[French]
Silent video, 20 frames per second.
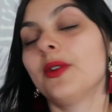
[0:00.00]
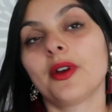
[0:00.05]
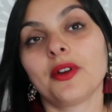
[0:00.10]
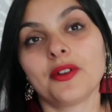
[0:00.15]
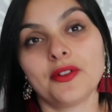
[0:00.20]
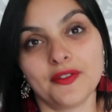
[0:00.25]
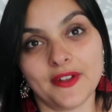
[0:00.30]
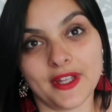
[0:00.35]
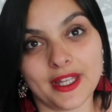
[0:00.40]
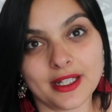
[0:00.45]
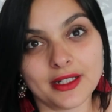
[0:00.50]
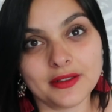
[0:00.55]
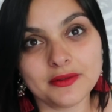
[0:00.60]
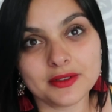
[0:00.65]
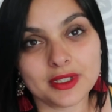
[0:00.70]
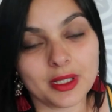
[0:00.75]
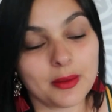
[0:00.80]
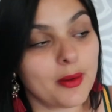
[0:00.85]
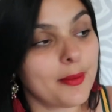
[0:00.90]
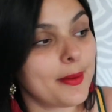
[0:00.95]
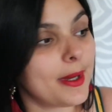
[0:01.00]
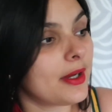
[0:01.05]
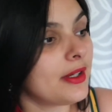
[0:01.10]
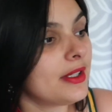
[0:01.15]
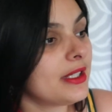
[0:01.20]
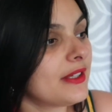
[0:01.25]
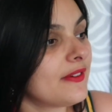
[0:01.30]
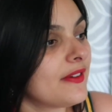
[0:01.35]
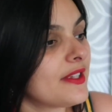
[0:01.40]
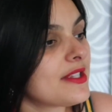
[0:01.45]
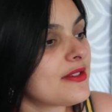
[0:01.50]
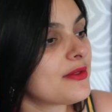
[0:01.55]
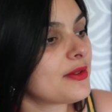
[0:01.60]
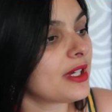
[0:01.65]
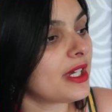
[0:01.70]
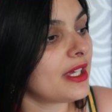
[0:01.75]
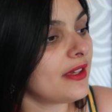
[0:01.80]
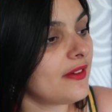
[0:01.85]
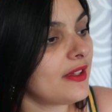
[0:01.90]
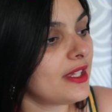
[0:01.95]
1h20. On avait Baron qui vient de se
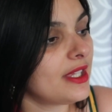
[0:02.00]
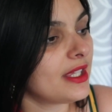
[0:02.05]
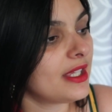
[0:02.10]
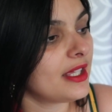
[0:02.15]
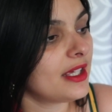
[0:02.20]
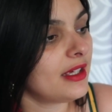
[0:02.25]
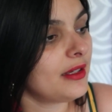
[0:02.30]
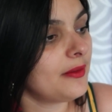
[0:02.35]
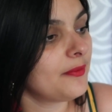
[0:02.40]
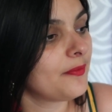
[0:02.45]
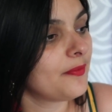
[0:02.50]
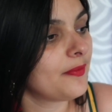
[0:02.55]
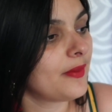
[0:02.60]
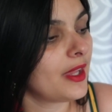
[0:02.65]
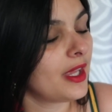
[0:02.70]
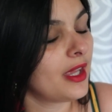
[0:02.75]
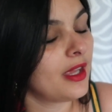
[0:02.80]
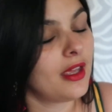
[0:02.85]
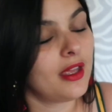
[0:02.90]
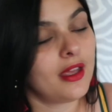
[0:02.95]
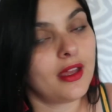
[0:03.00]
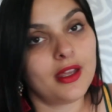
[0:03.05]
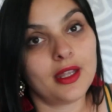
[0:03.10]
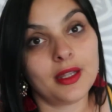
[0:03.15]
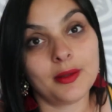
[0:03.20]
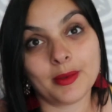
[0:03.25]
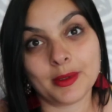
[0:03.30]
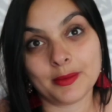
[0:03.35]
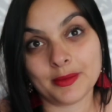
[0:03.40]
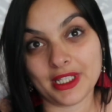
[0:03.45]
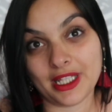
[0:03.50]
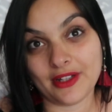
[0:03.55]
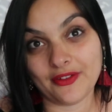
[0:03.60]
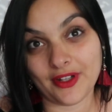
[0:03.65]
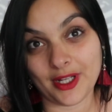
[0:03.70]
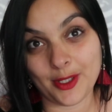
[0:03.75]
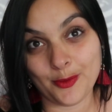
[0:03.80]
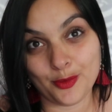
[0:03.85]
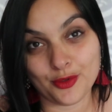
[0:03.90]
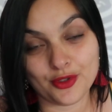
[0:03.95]
réveiller. Il m'a demandé à
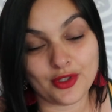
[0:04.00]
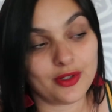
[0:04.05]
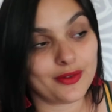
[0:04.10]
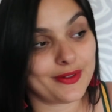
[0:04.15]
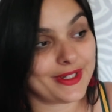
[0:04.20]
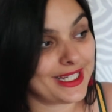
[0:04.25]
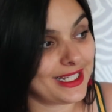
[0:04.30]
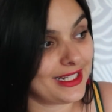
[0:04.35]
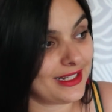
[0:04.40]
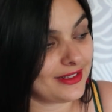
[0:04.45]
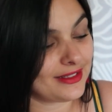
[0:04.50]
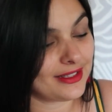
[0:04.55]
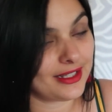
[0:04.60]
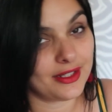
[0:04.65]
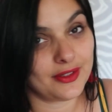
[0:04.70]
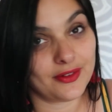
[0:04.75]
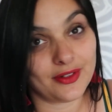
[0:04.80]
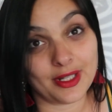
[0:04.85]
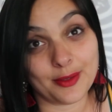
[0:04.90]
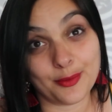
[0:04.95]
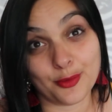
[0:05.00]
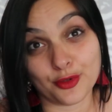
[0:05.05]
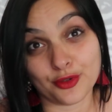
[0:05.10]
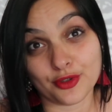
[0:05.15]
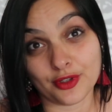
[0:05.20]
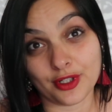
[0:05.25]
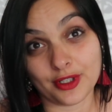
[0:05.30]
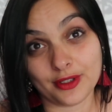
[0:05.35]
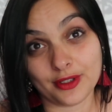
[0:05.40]
faire les puzzles, donc il est en train de faire les puzzles.